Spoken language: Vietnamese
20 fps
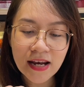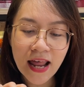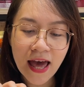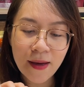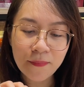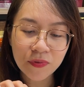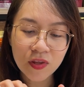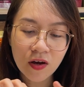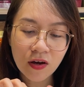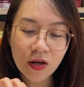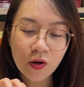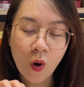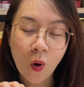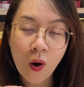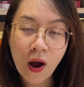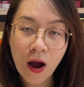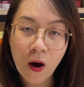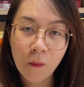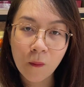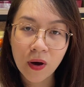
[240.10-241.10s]
làm cho cái cổ
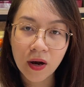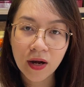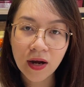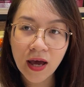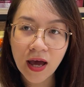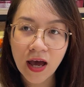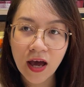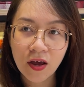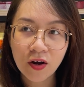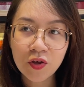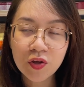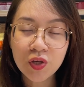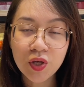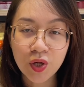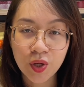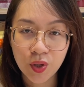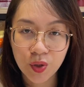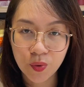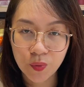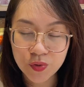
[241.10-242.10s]
họng mình nó hả nó
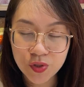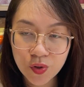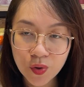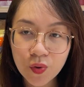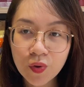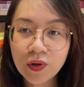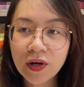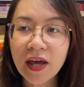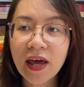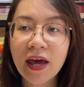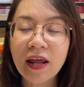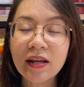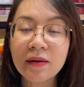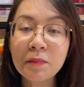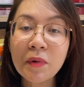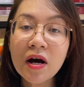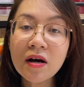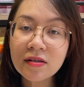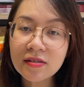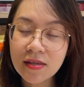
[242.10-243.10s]
dịu xuống nè nó
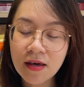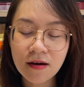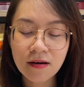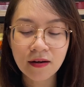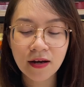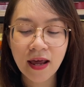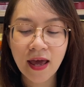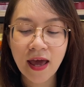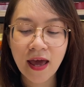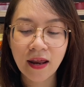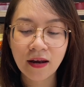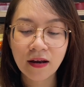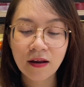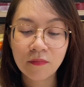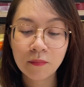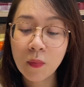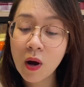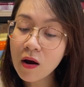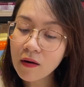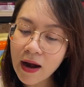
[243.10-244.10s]
bớt sưng nè nó
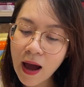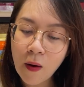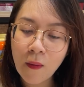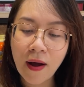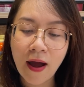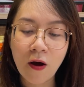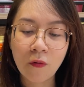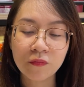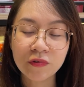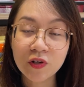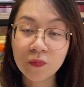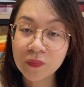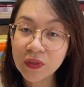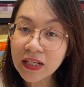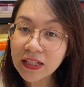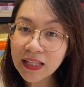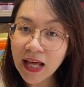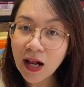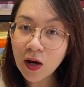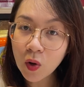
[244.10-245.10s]
bớt đau họng trong
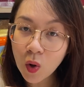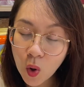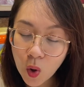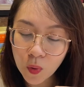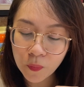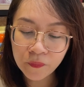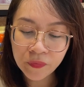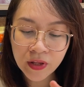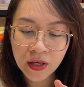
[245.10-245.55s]
tích tắc luôn